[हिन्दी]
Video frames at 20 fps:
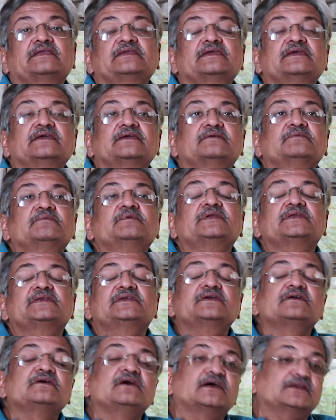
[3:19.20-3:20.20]
ये
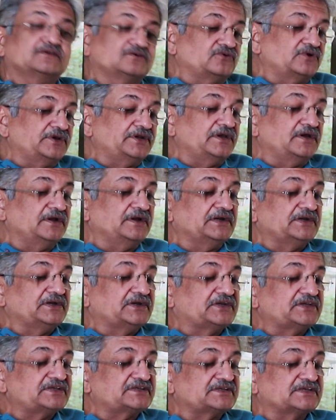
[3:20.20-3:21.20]
ये घर जो है ना
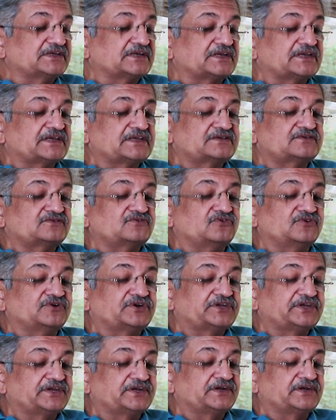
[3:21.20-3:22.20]
डिसग्रेस और